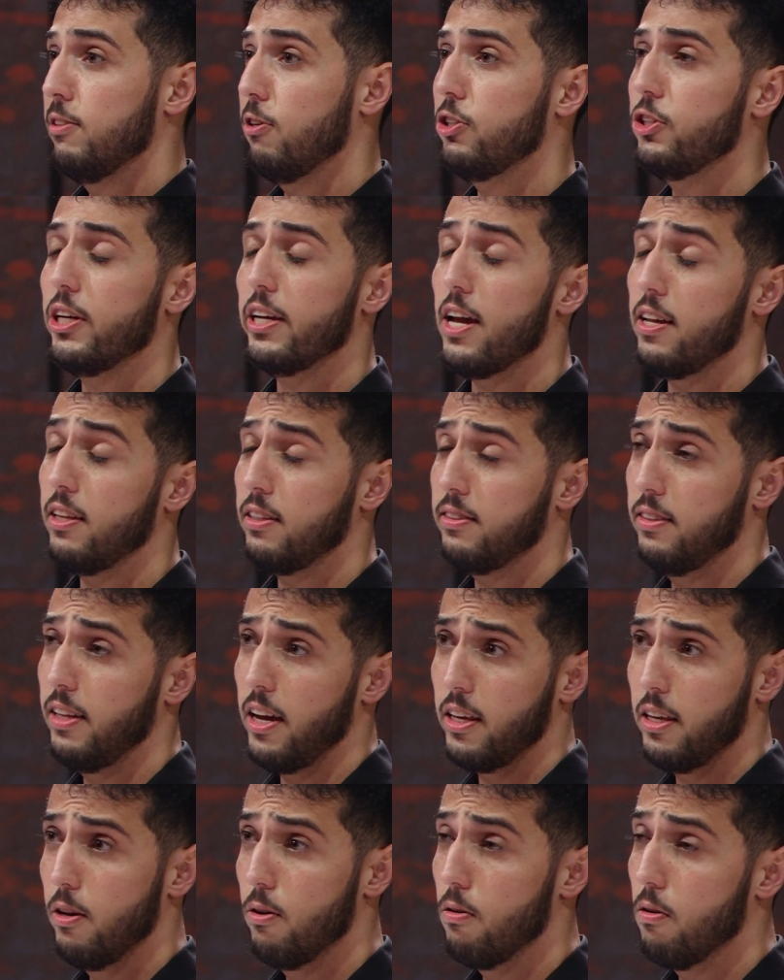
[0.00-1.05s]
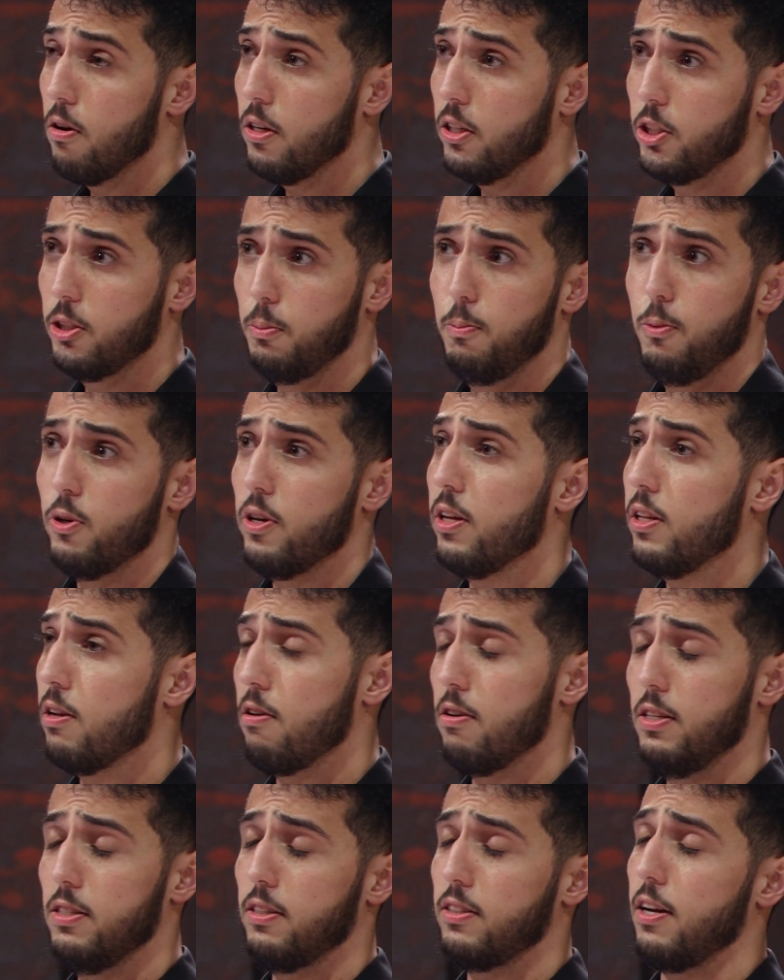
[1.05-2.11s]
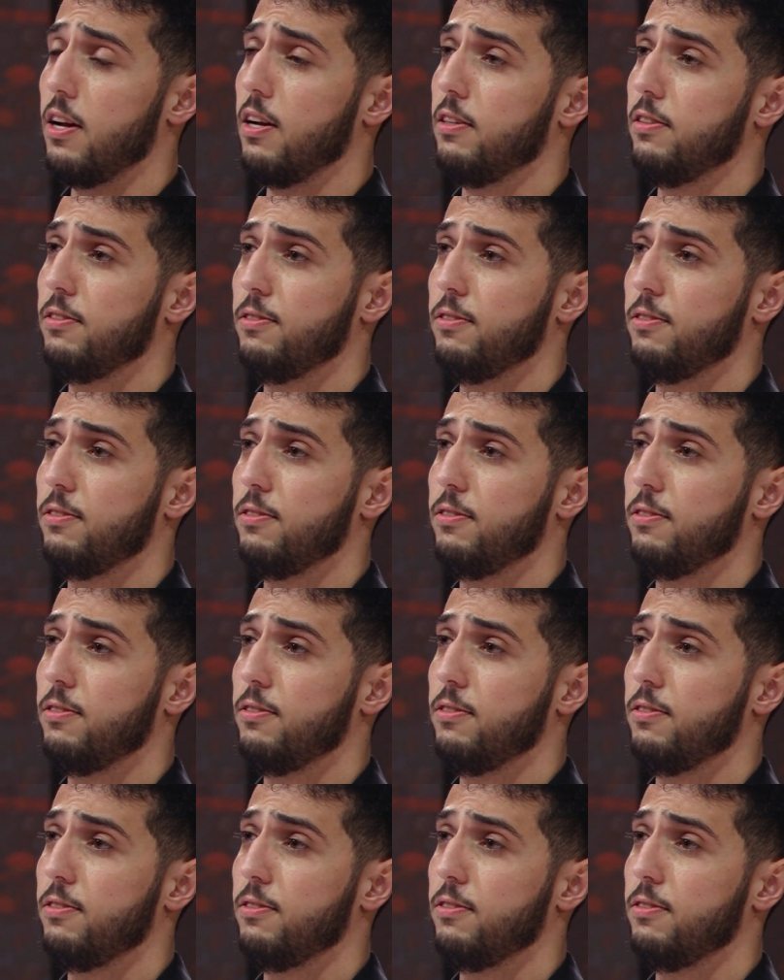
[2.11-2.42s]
Se eu cheguei até aqui hoje, por que não arriscar?